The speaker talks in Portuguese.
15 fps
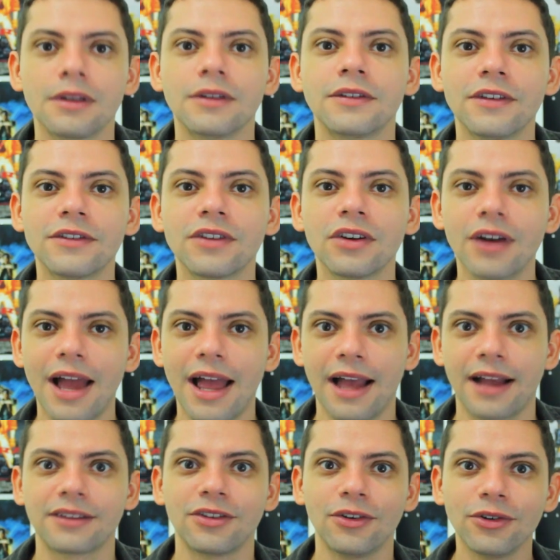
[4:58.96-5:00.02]
Sister
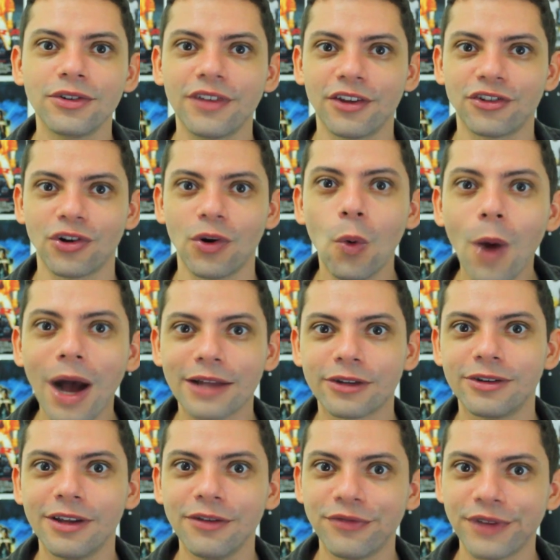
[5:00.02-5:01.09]
Act, ou seja, o
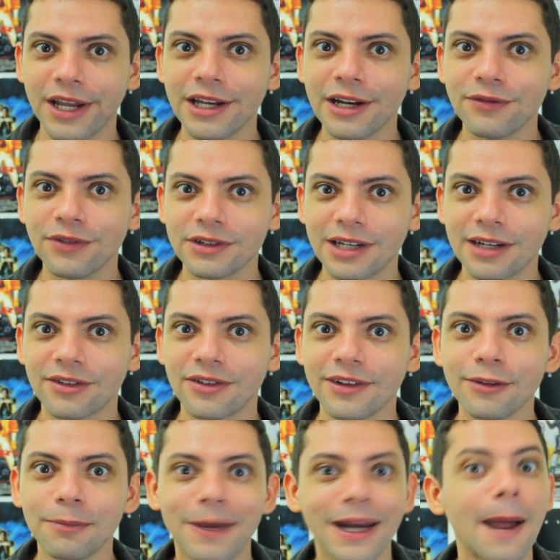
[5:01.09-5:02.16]
ato da freira foi
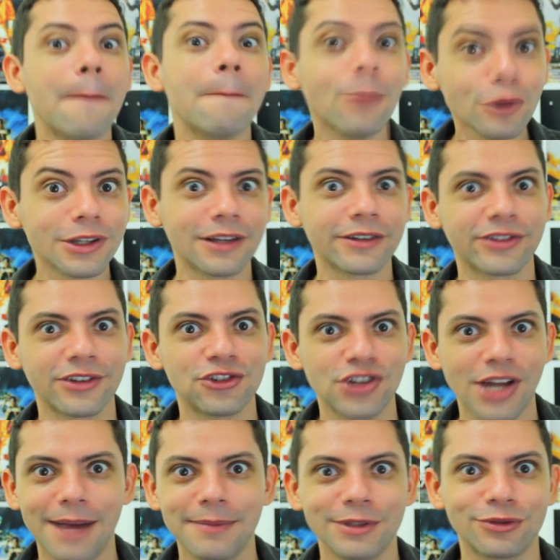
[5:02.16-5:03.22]
trazido para mudança
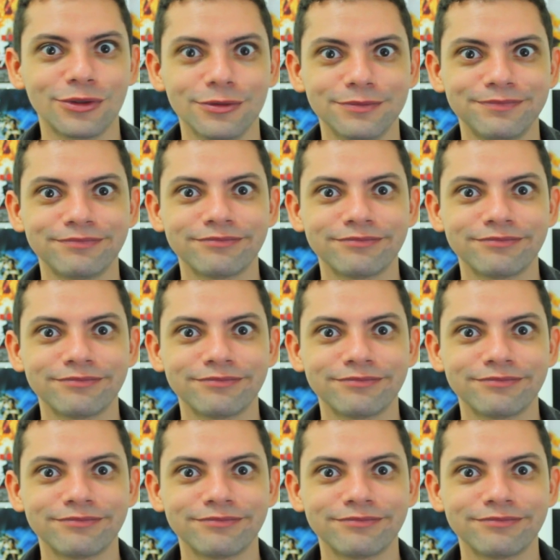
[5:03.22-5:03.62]
de hábito.